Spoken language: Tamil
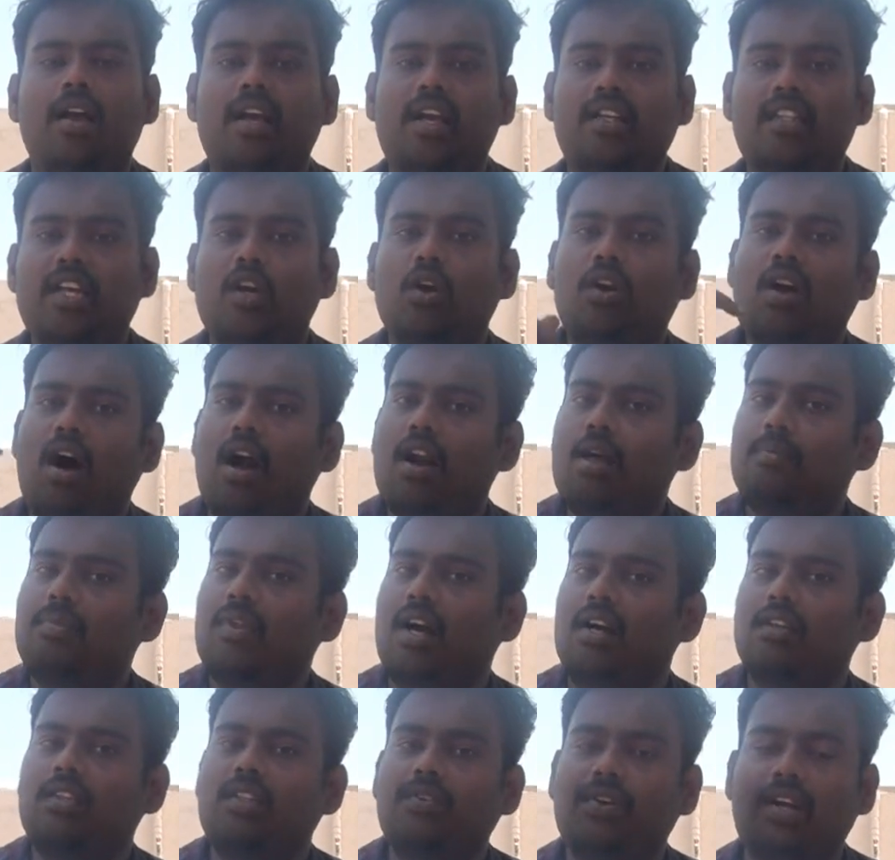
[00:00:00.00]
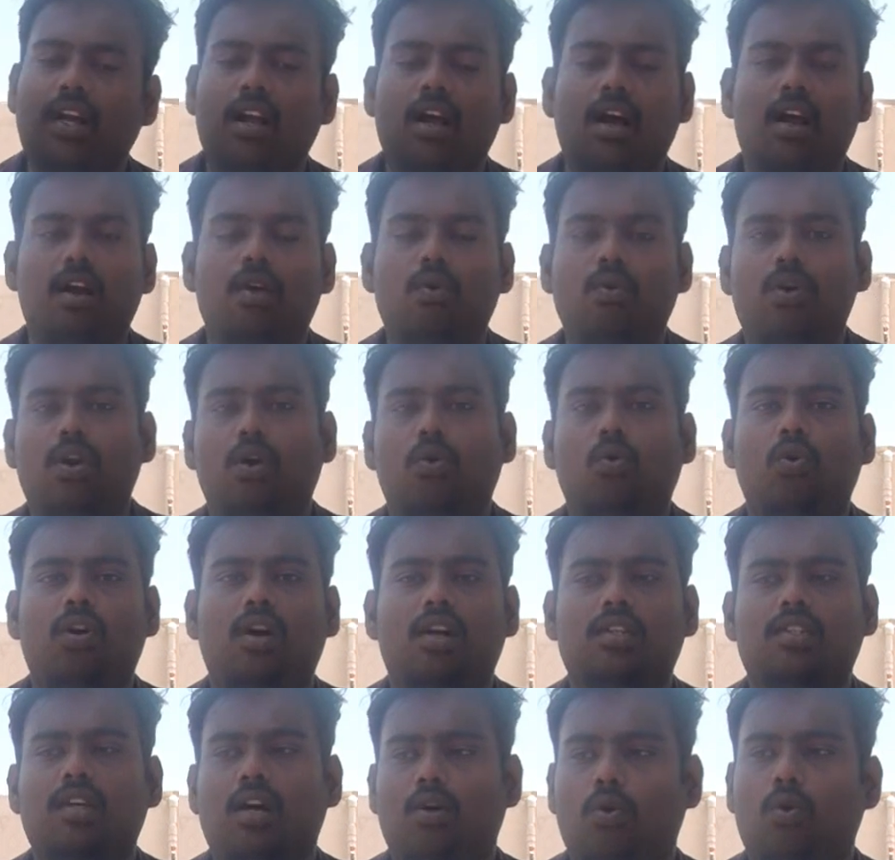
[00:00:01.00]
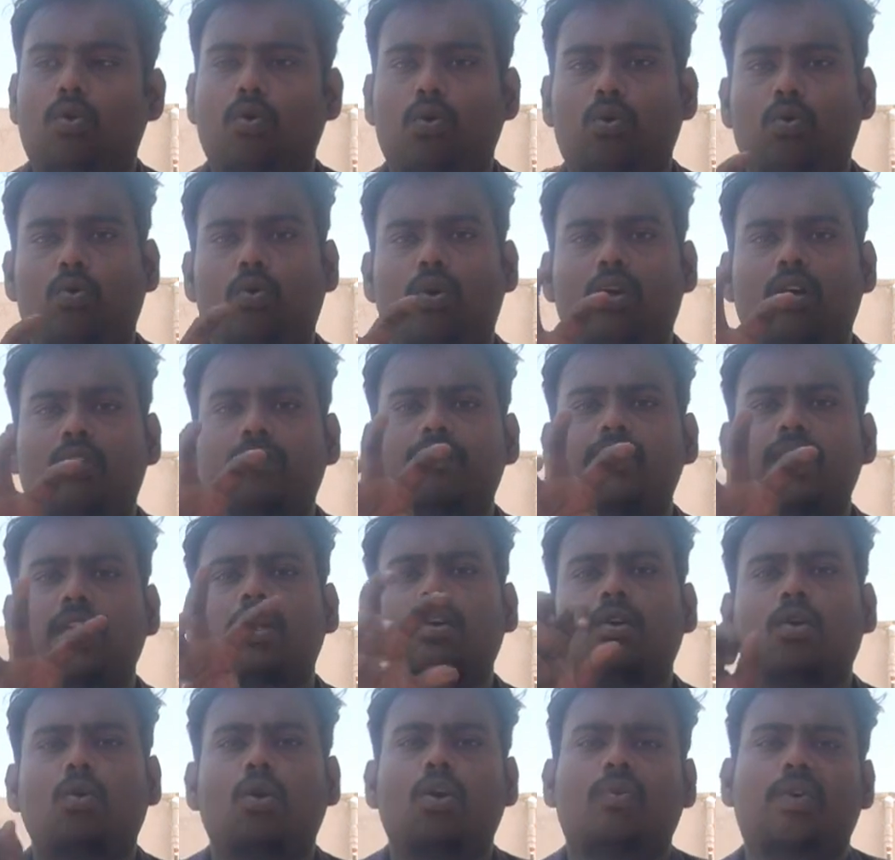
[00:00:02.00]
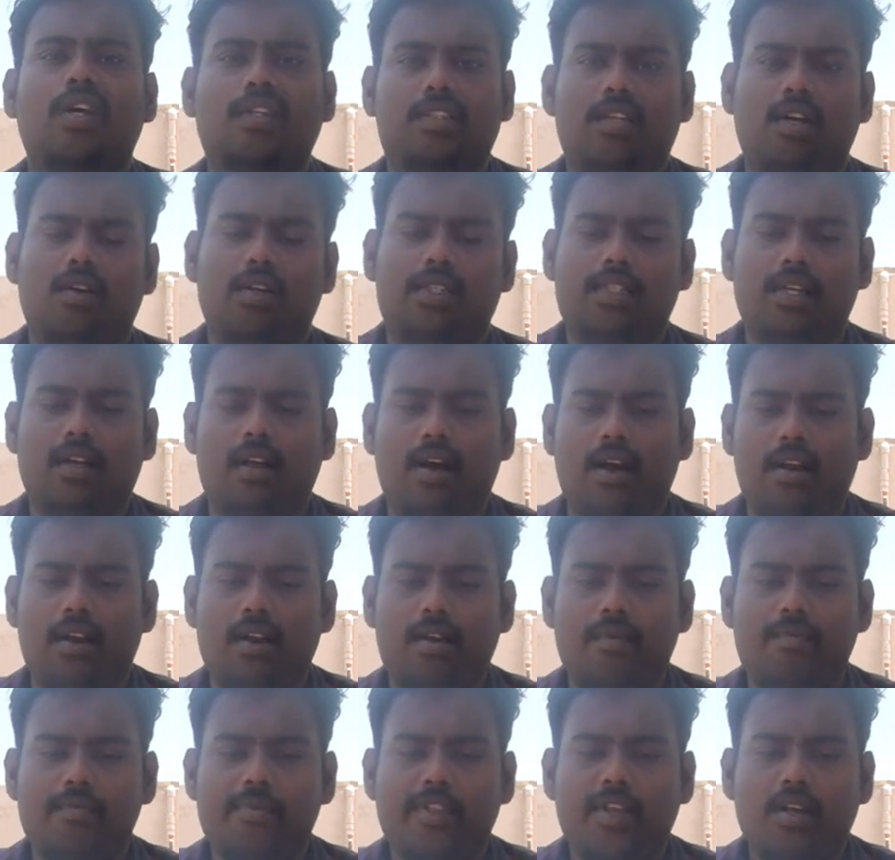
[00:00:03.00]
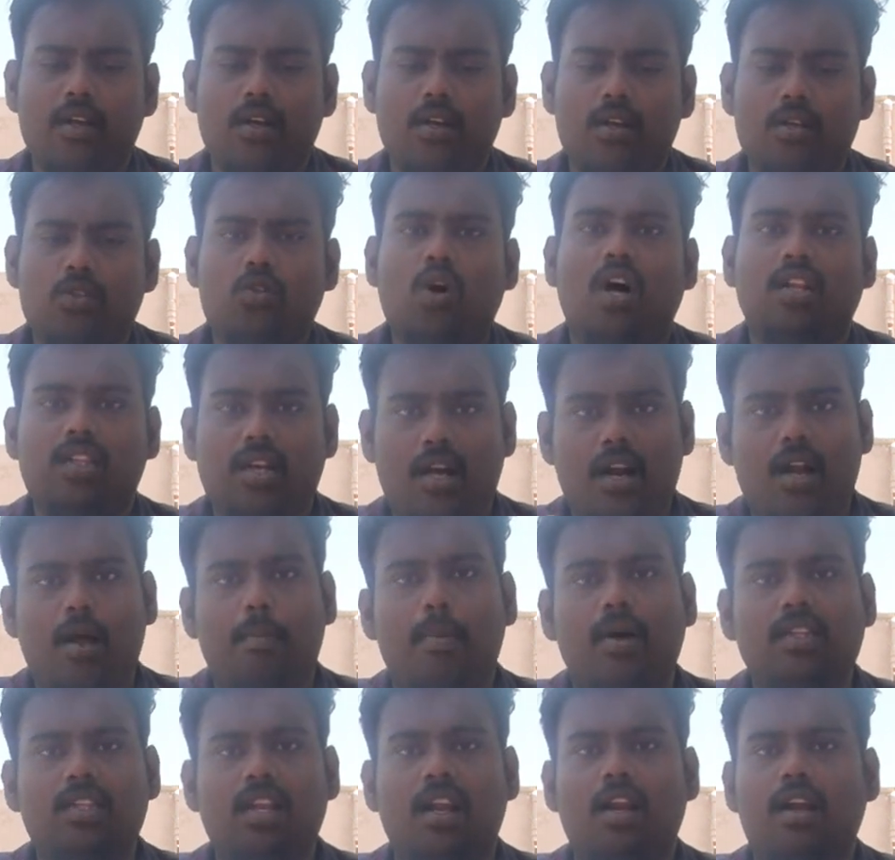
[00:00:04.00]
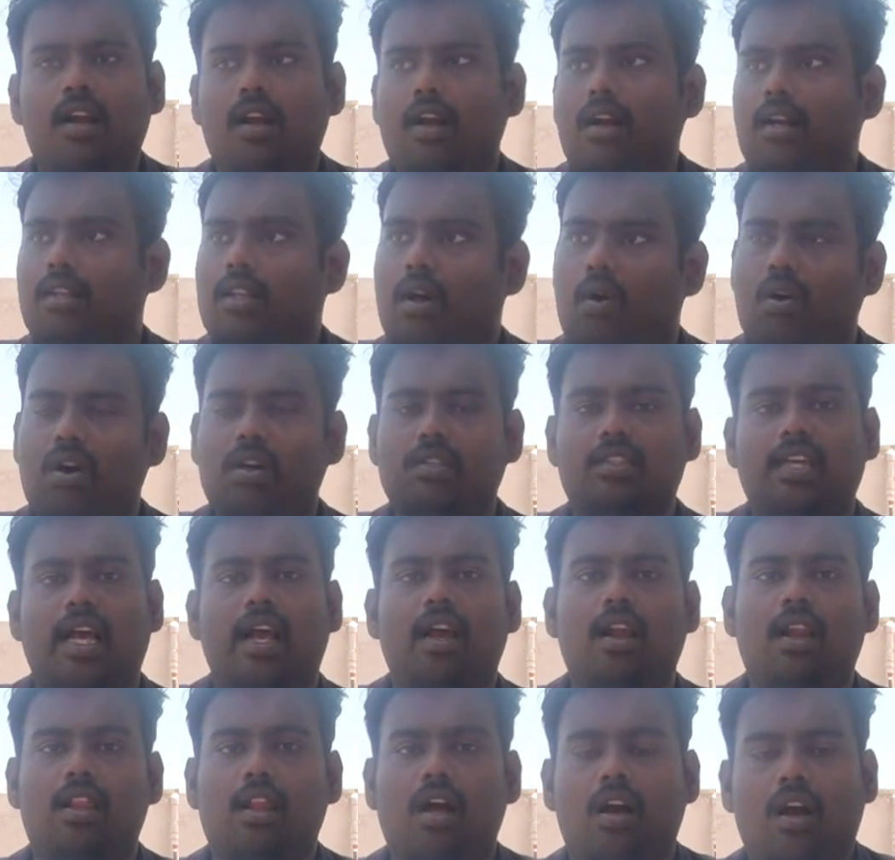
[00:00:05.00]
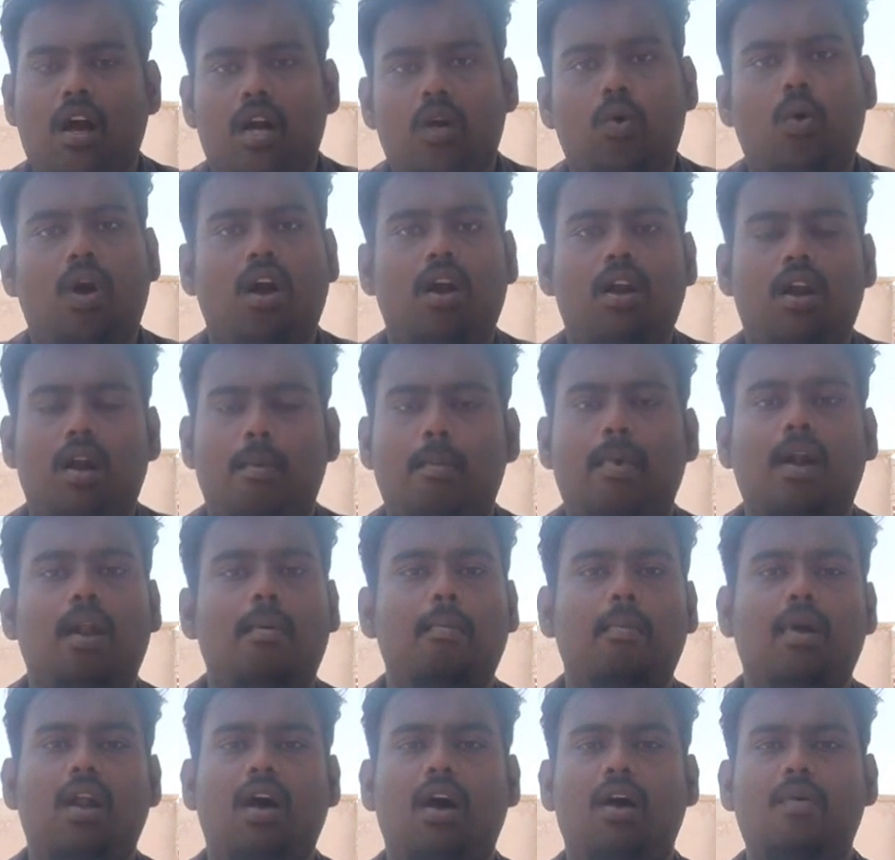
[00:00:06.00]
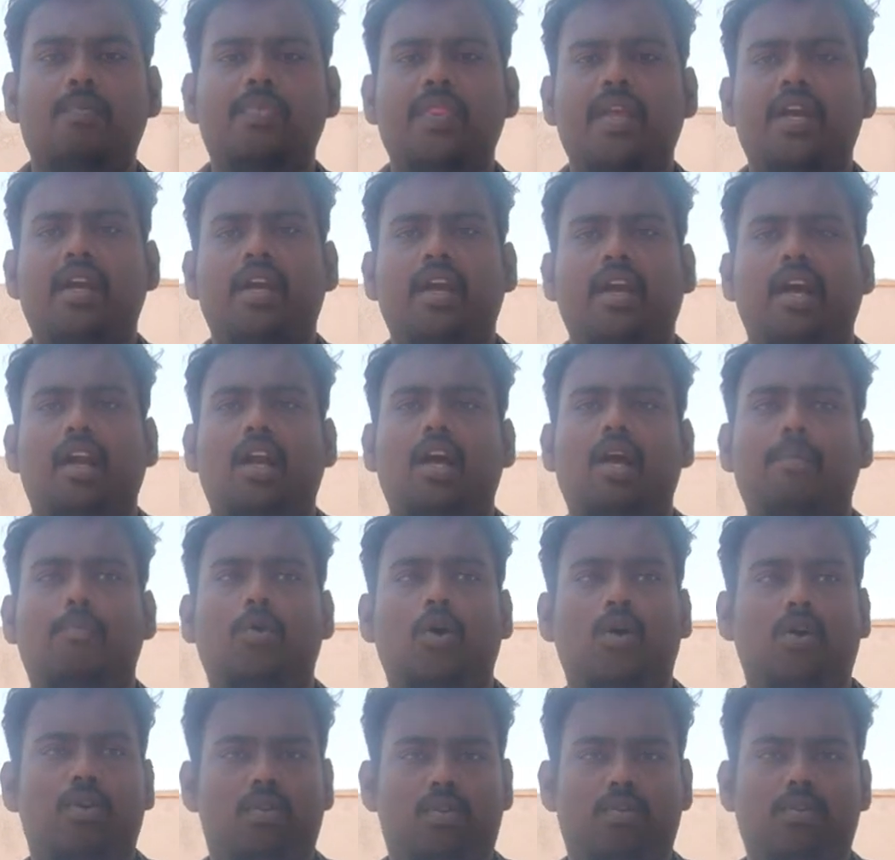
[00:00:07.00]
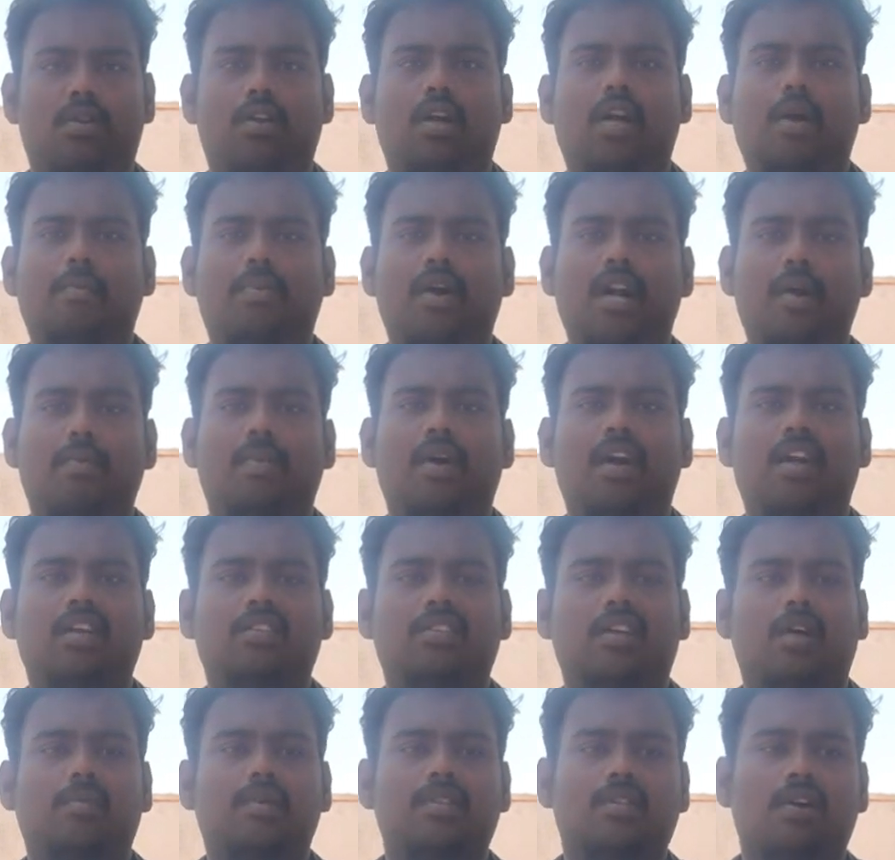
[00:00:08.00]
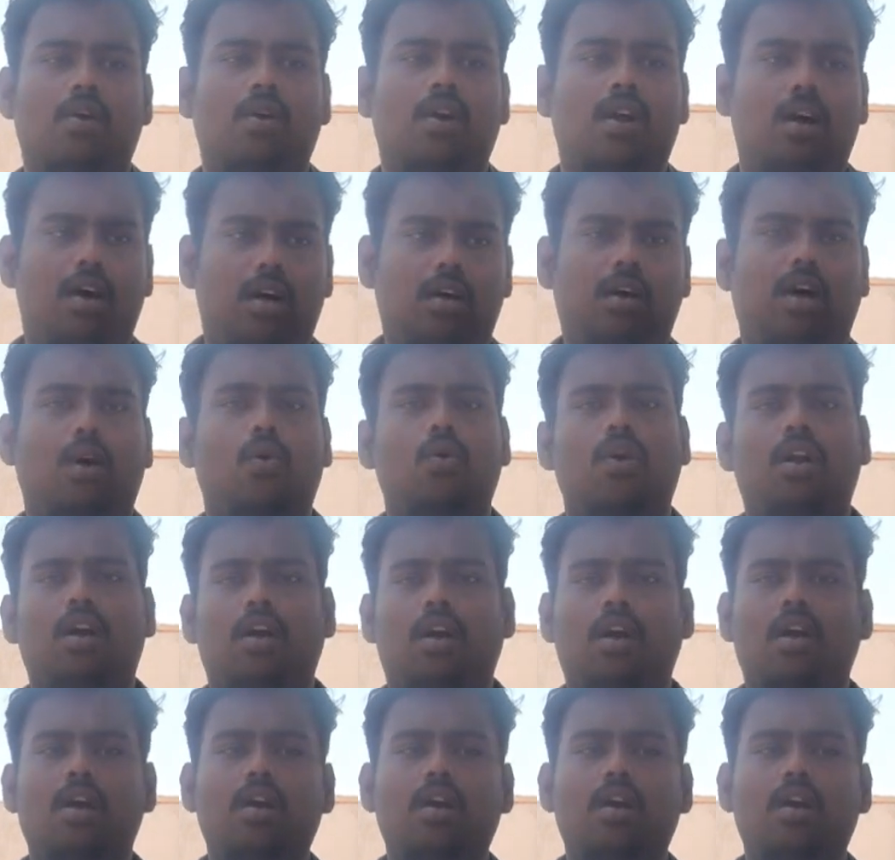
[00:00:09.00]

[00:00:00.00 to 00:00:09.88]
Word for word: இதையும் காலம் தாழ்த்துவீங்களான்னு ஒரு குற்றச்சா ஒரு ஒரு ஒரு கொஸ்டின் வச்சுருக்காரு ஸோ அதுக்கான பதில் என்னன்றதை அவங்க செயலில் தான் காட்டுவாங்கன்னு நம்ம நம்பலாம் ஏன்னா இப்போது எடப்பாடி பழனிசாமி சாரோட அவரோட